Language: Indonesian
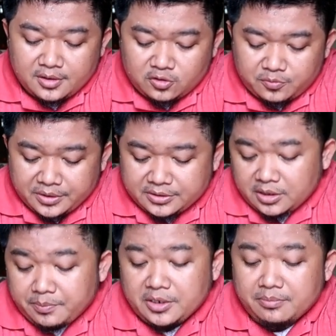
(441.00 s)
itu
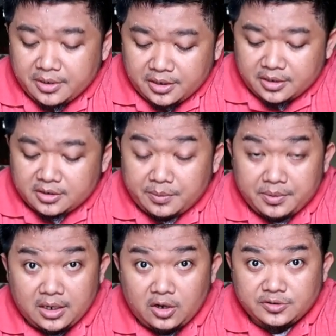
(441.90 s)
biasanya belimbing.
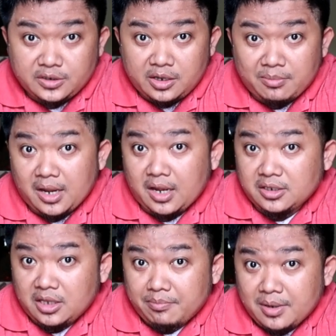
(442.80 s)
Tapi kalau saya
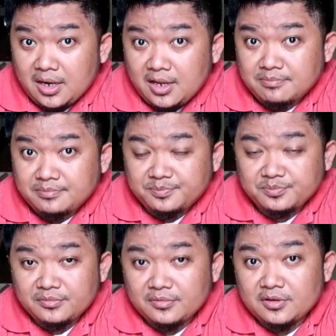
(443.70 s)
makan tiap malam
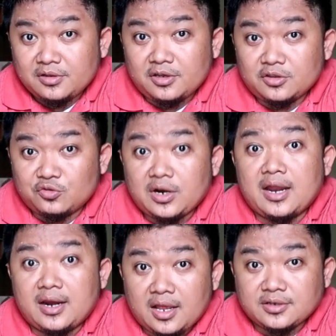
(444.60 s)
itu
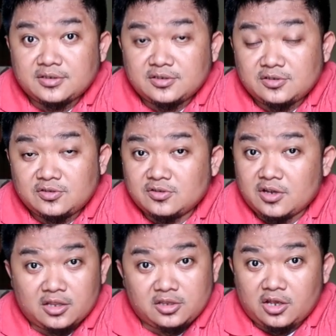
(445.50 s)
nanas.
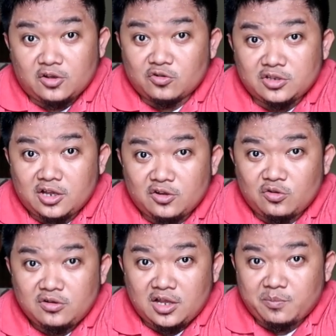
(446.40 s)
Nggak
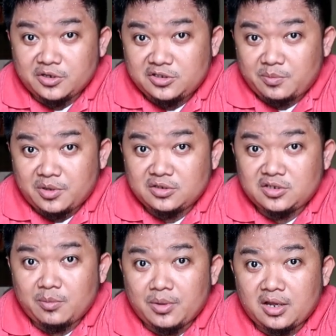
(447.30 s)
tanggung-tanggung, hampir setiap hari
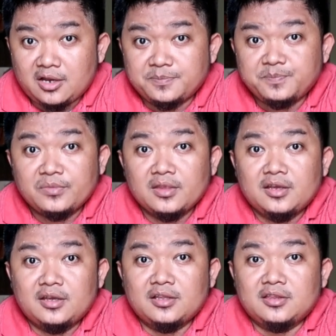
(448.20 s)
saya makan
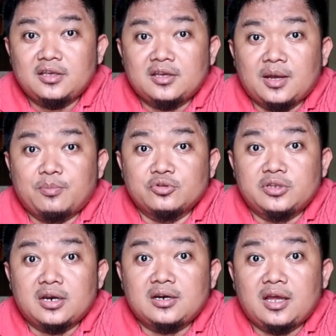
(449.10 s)
tiga
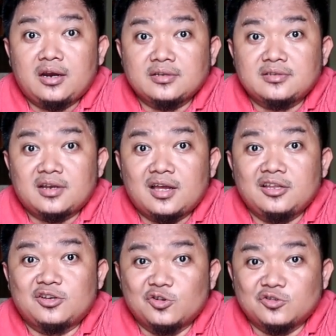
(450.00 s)
butir nanas
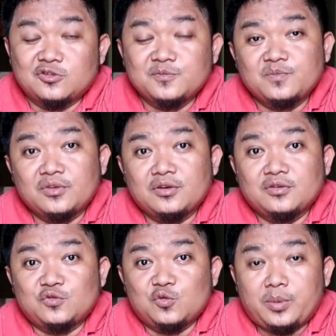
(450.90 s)
sekaligus
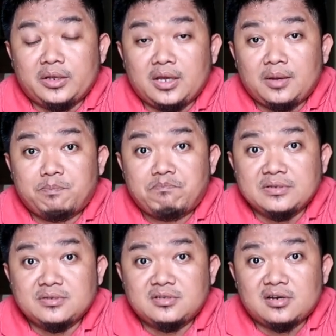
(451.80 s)
supaya
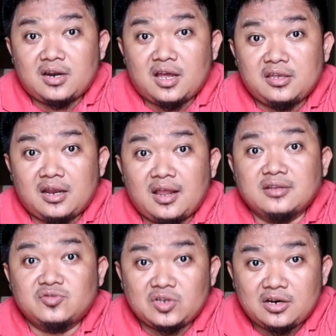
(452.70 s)
pencernaannya
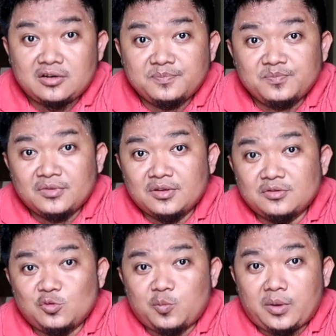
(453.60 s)
lancar,
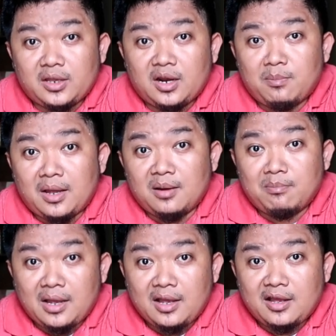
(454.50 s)
supaya
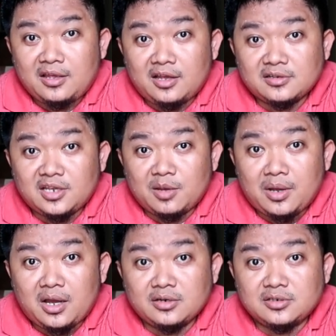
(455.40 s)
lemak-lemak yang saya
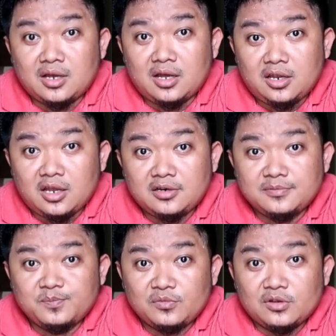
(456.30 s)
makan seharian
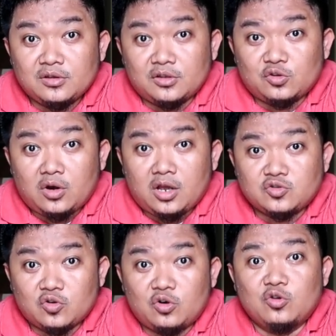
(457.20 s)
itu
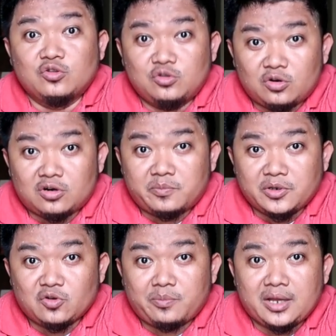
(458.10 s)
langsung luntur
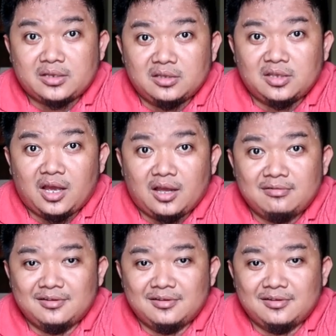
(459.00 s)
besok paginya.